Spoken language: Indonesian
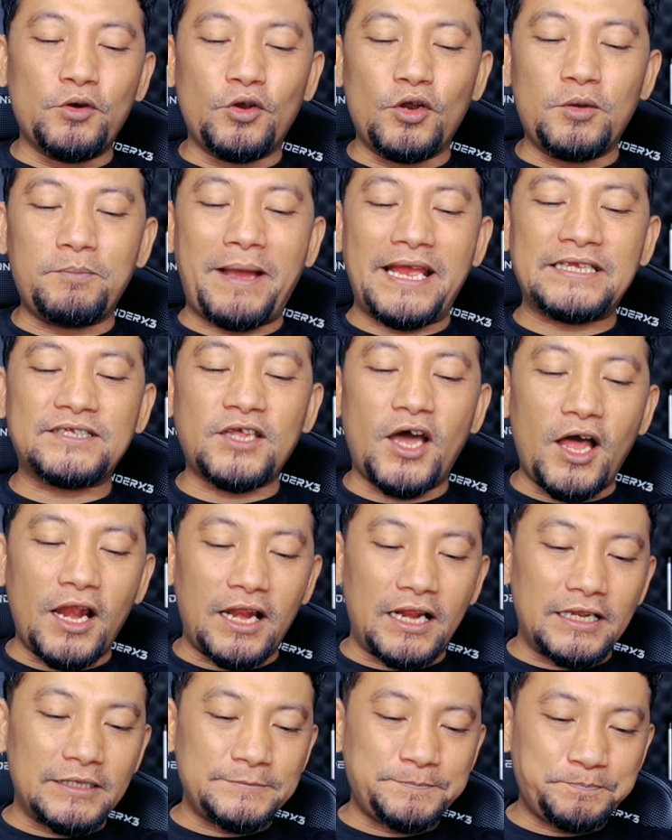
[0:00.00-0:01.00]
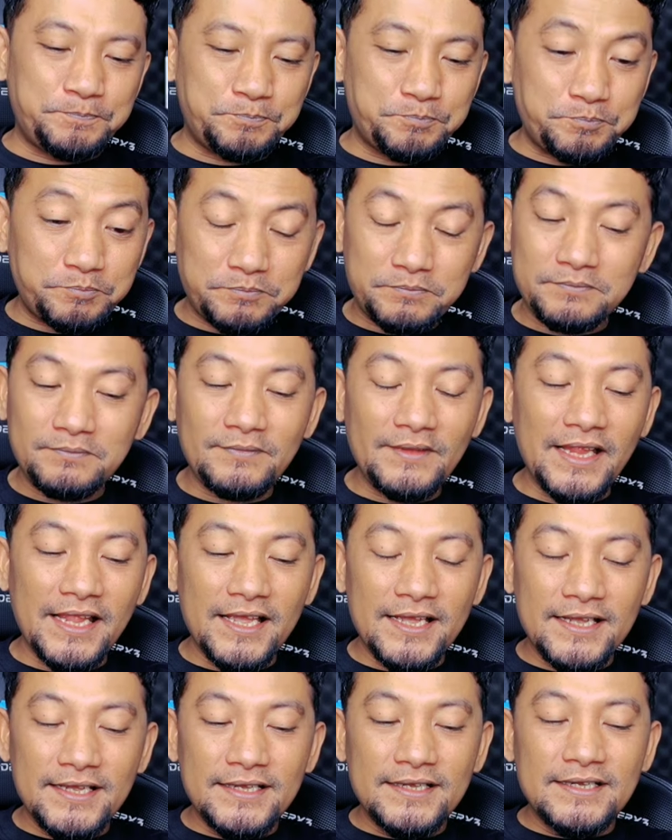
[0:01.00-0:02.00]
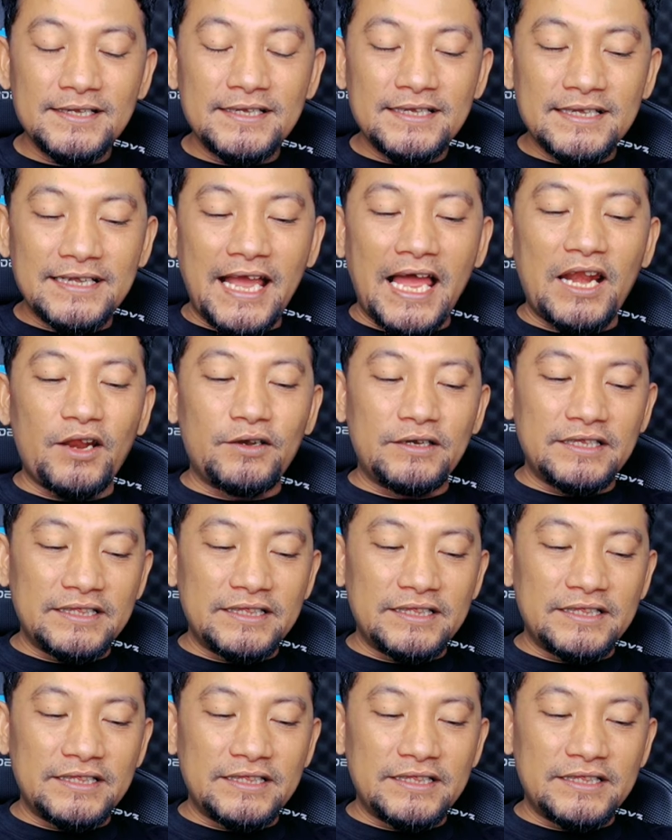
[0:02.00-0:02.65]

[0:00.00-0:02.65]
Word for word: burung pastol. Kalau